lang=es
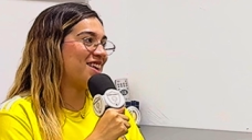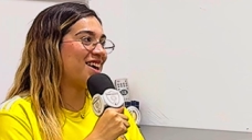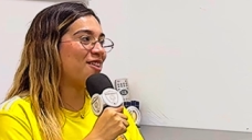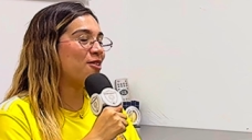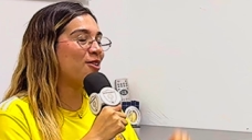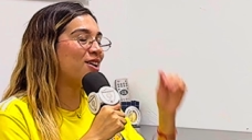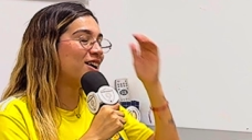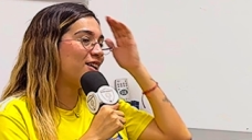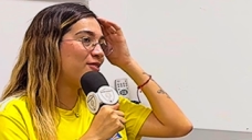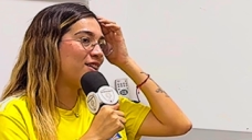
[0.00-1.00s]
es Que jugaron aquí
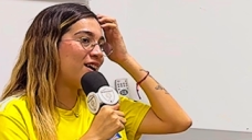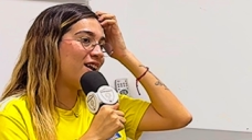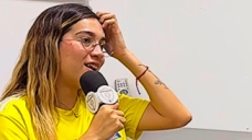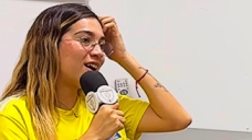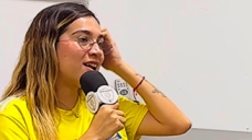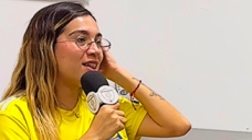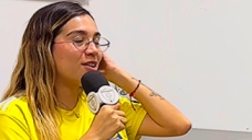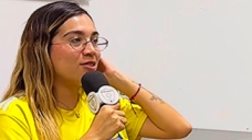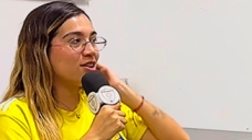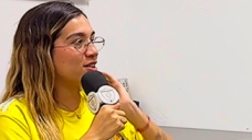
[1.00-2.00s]
la final Canadá
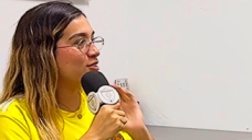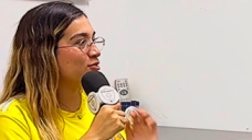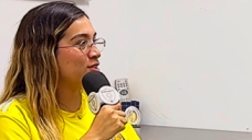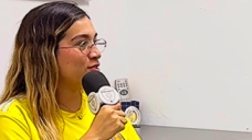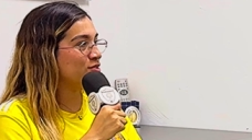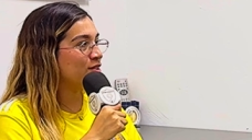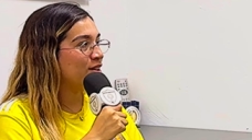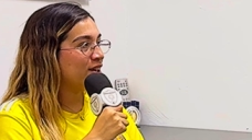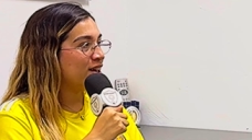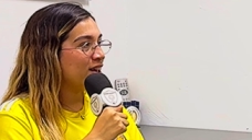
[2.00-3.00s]
contra Estados Unidos.
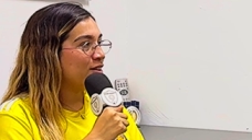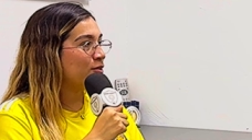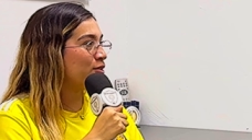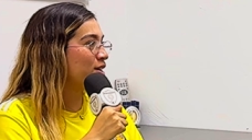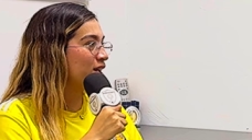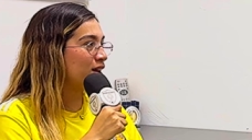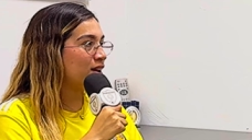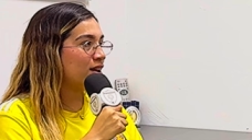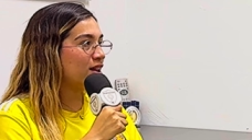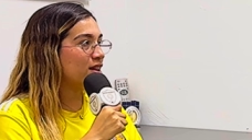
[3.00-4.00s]
Jugaron aquí en
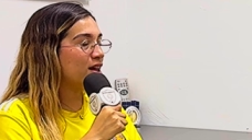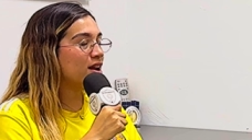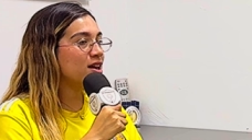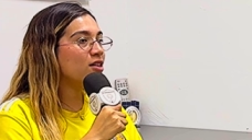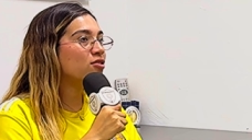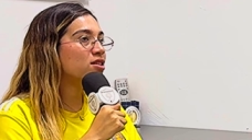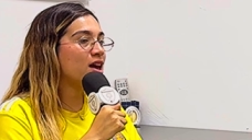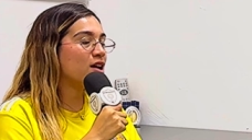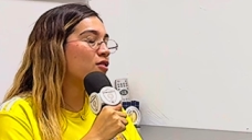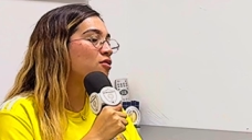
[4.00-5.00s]
el de, Rayados y
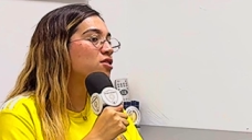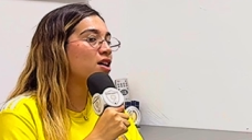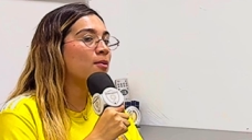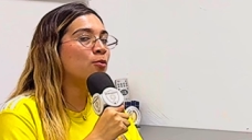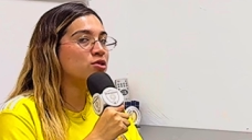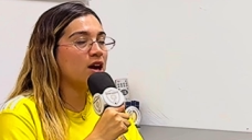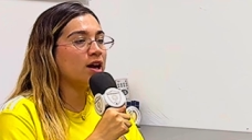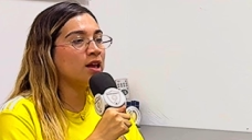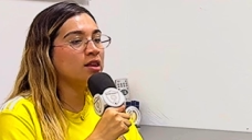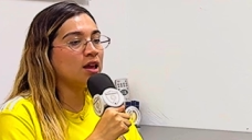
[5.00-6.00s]
ahí conocí a mucha
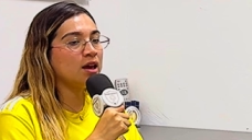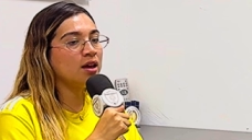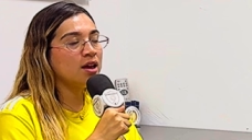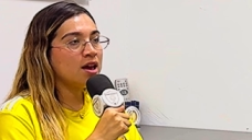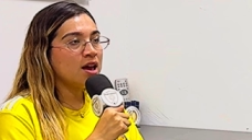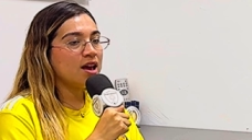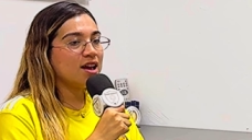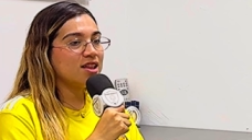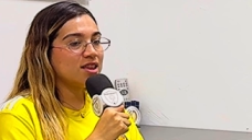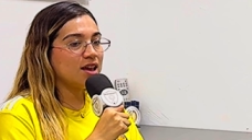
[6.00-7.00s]
gente,
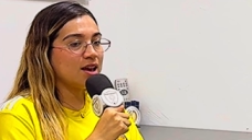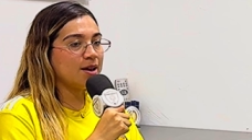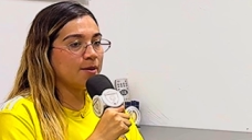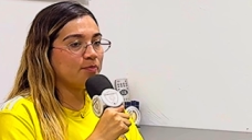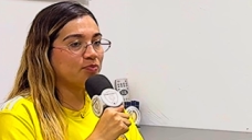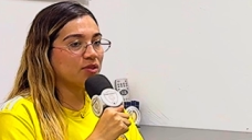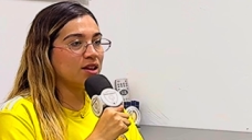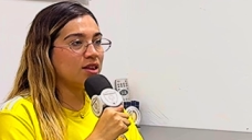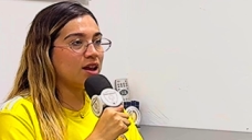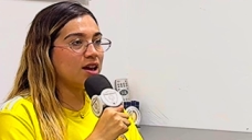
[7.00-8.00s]
este,
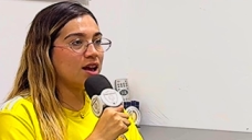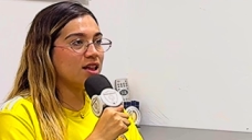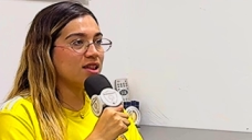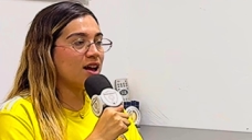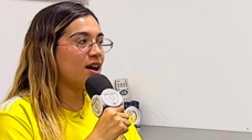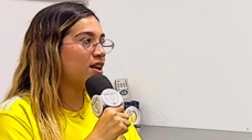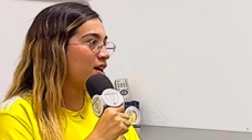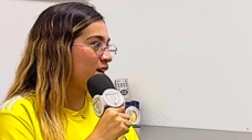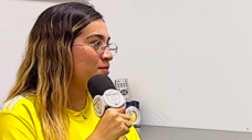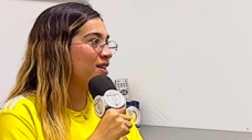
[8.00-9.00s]
entre ellas a
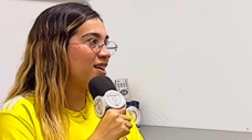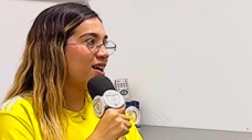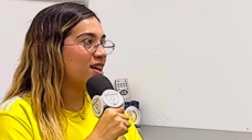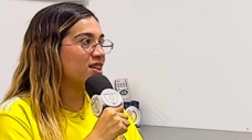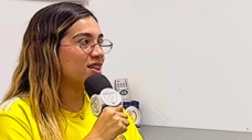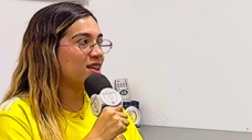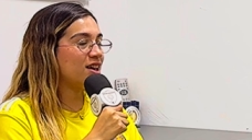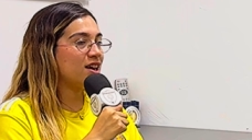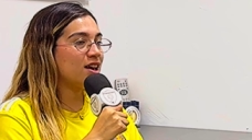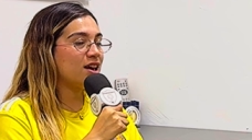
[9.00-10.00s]
Naim,
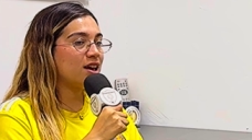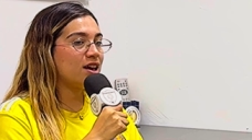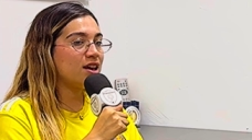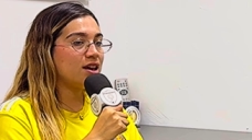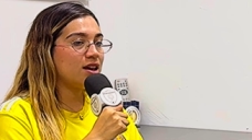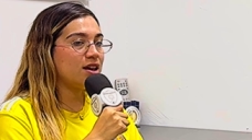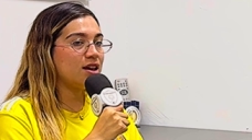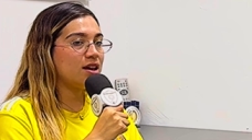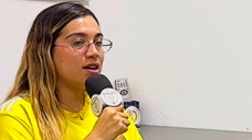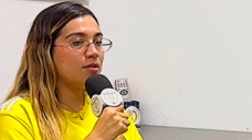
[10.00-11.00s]
este,
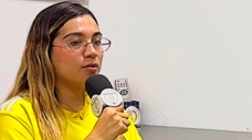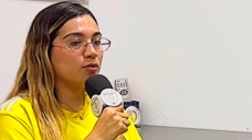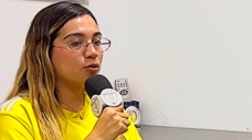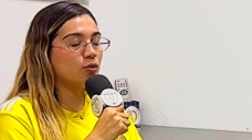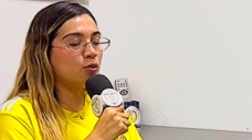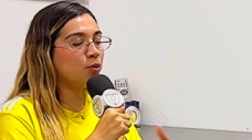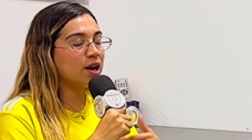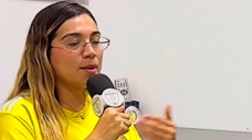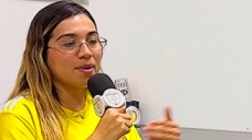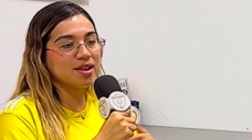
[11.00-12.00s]
y hubo una
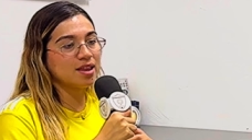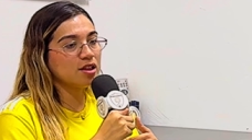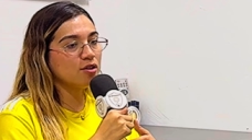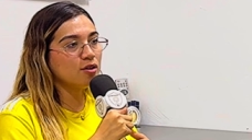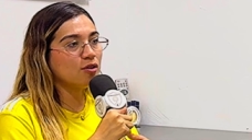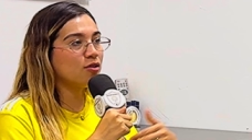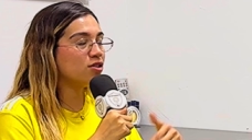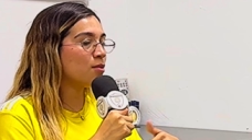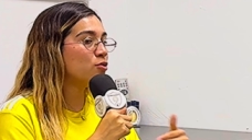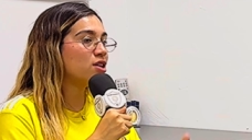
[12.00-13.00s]
capacitación,
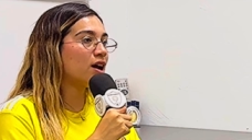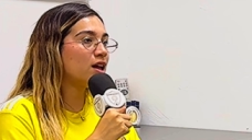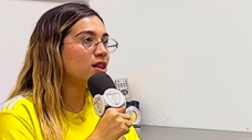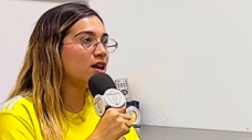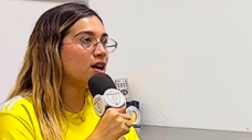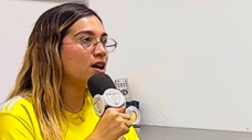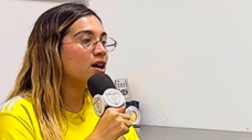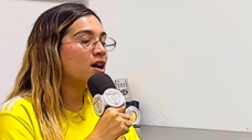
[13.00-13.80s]
conocí a mucha gente.